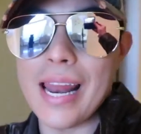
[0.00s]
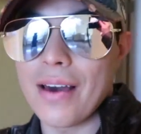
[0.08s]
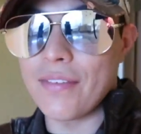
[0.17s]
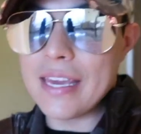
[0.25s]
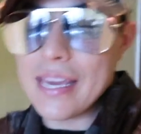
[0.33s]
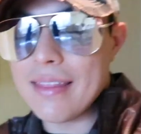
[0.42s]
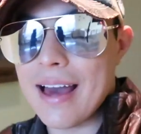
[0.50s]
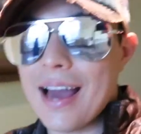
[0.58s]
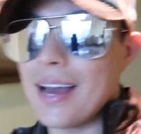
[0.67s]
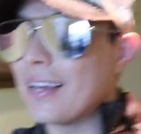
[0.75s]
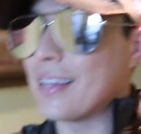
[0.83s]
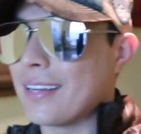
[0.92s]
de la
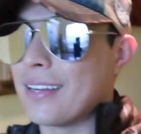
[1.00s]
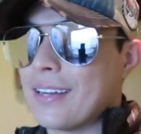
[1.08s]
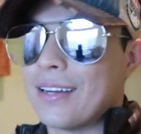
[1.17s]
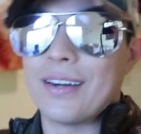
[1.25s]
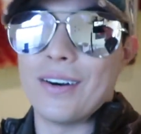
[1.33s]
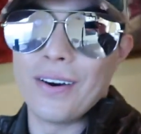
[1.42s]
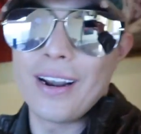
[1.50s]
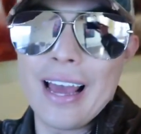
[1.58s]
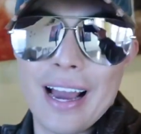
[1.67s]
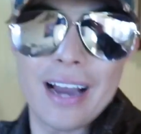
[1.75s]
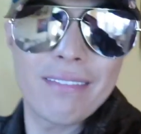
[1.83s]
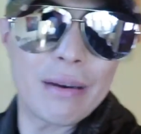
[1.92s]
vida.
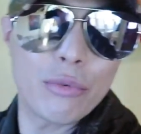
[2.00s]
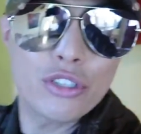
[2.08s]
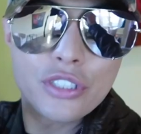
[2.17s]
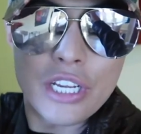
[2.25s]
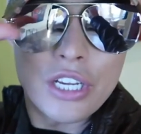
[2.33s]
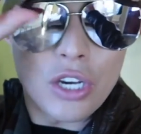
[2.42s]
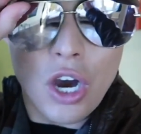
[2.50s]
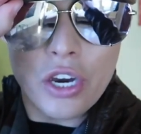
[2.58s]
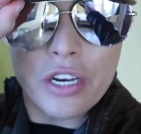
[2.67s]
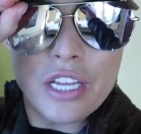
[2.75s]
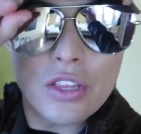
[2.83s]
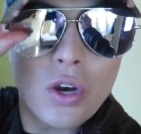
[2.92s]
Hola, vámonos de
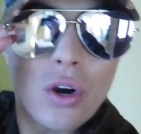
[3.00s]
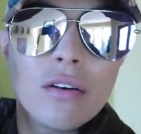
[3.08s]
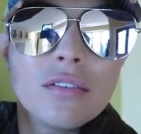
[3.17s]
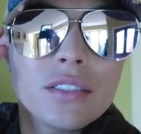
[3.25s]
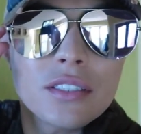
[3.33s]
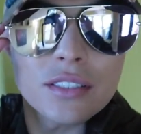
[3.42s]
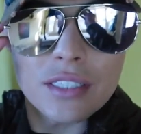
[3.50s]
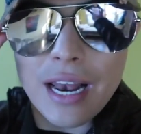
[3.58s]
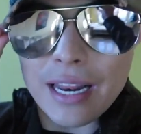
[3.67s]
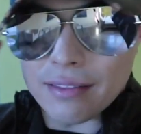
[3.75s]
incógnito, el